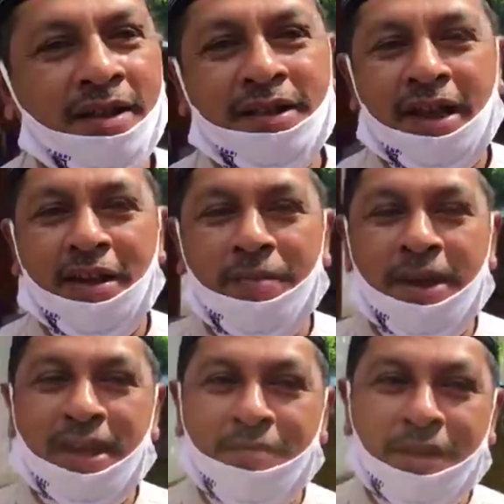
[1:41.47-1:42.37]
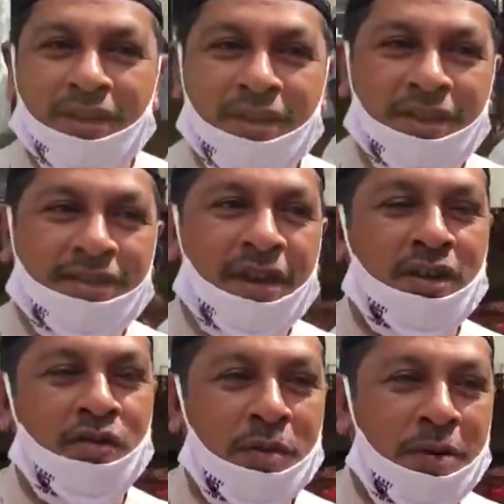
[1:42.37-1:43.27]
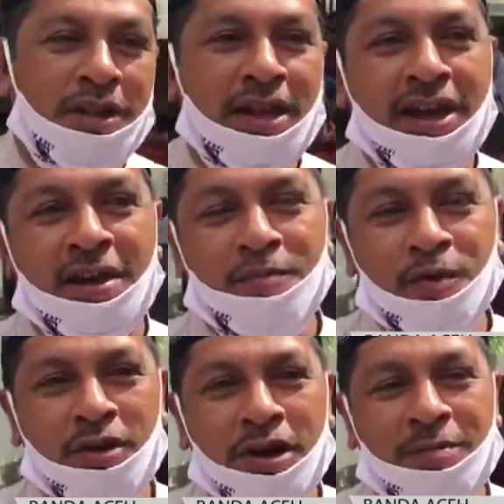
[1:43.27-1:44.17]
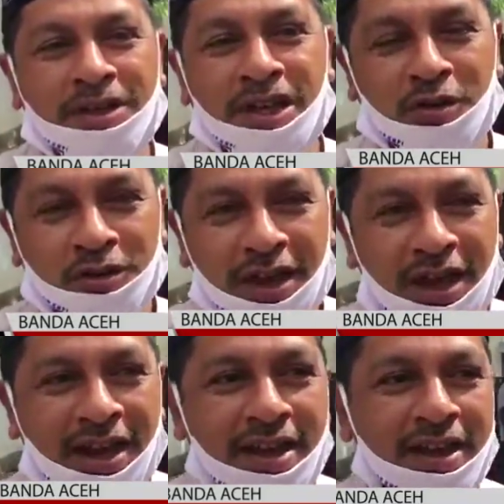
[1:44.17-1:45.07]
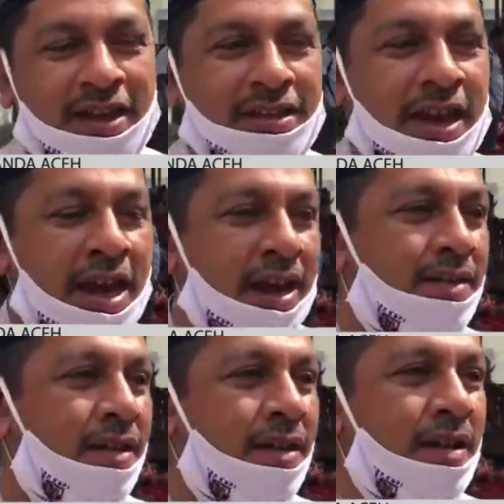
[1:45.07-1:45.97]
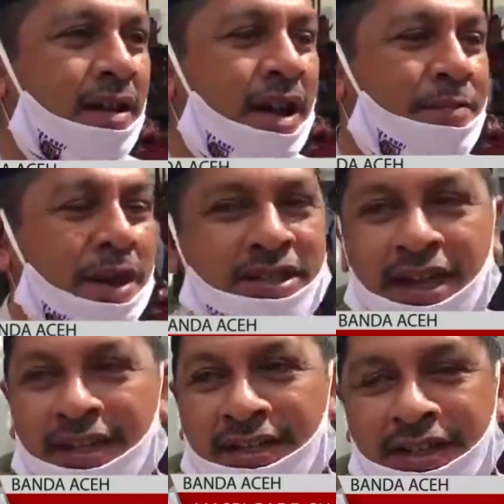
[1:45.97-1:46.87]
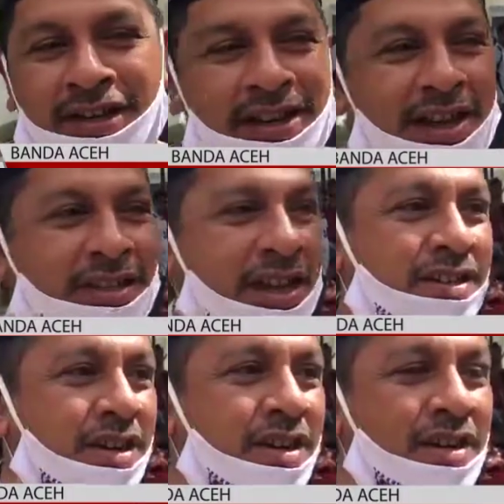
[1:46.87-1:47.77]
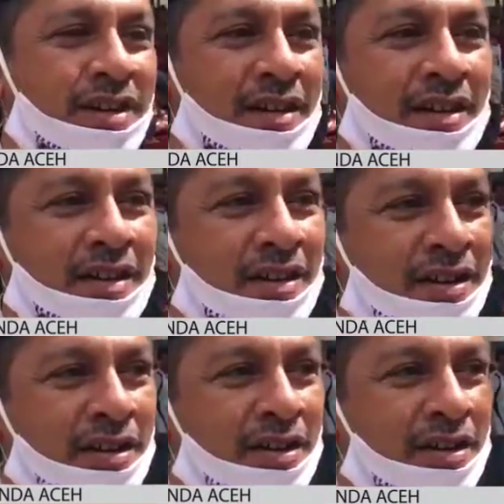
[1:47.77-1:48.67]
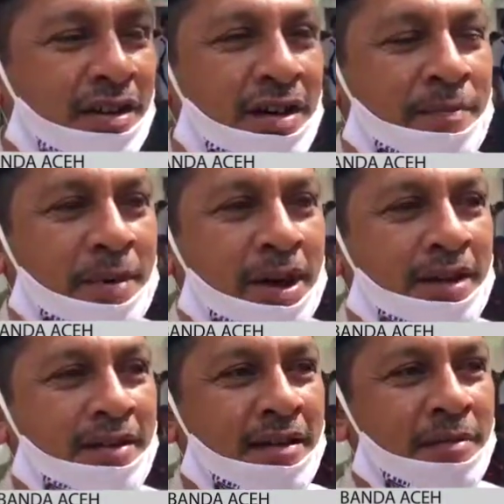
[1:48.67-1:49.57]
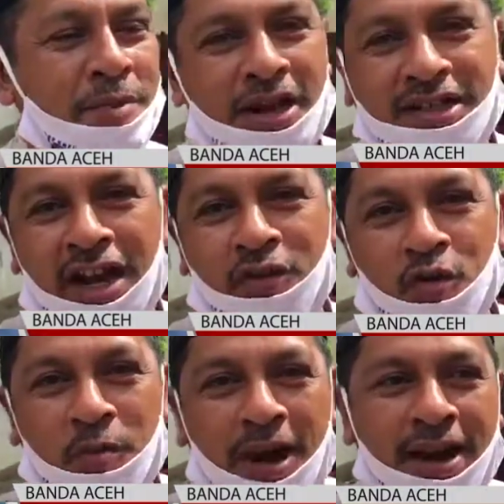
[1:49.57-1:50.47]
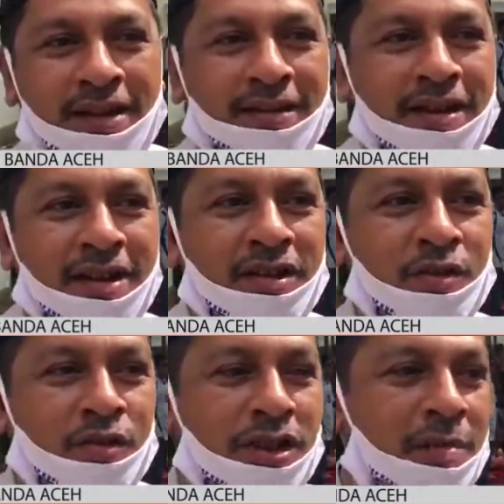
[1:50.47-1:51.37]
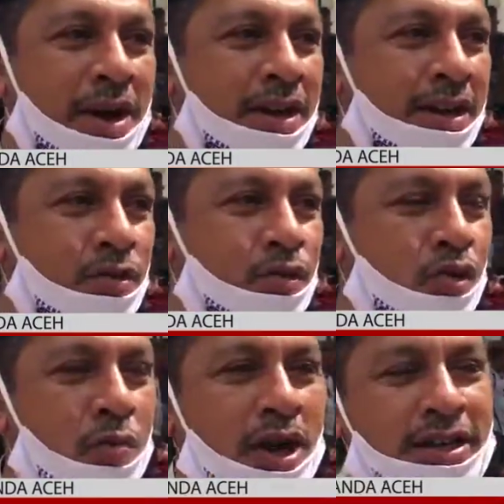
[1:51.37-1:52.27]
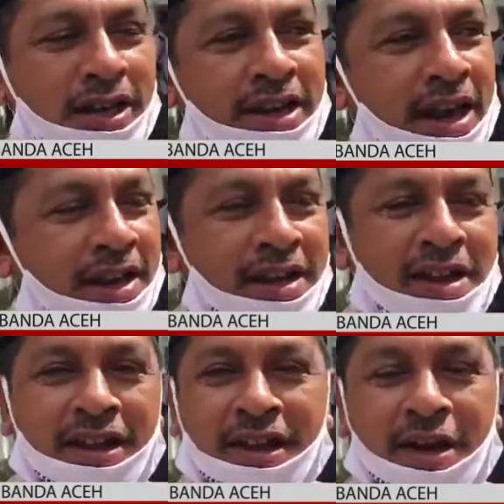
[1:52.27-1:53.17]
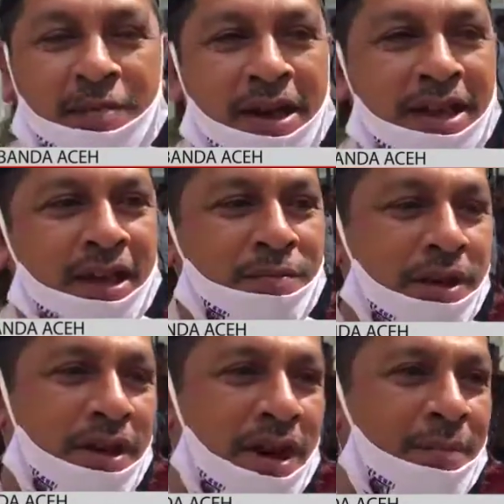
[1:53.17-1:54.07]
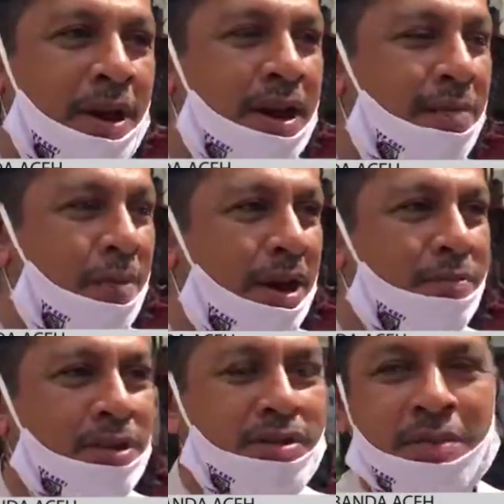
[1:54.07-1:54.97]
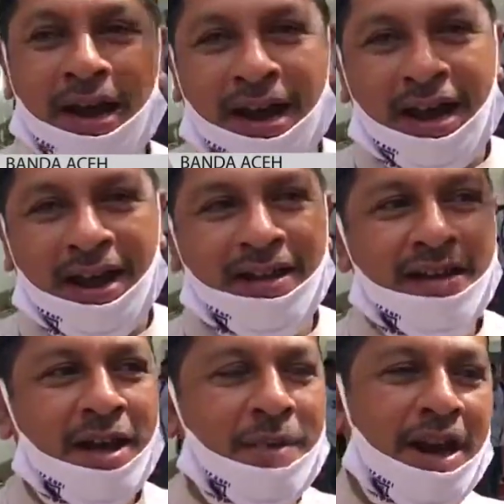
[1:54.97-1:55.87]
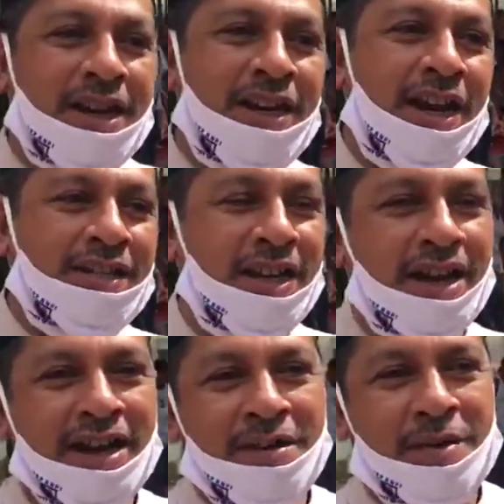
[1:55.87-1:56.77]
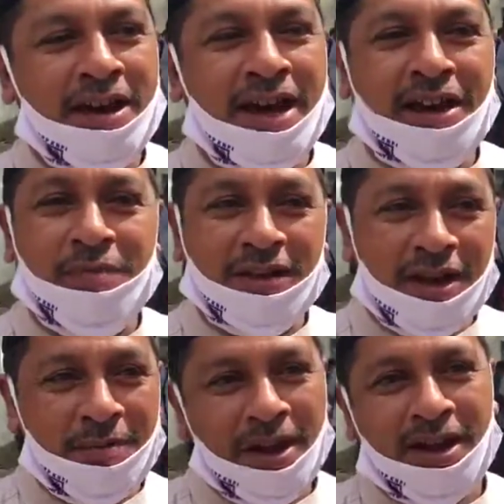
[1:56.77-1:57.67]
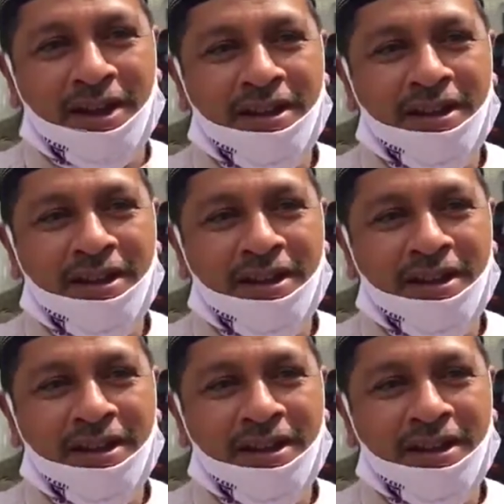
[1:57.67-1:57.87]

Eh, tanggapan kami selaku pemerintahan kampung Lampasai Kota sangat uh, apresiasi atas uh, uh, apa pelaksanaan kurban terutama di dusun muhajirin yang nampaknya lebih apa nampak lebih semarak apalagi dilaksanakan pada hari pertama.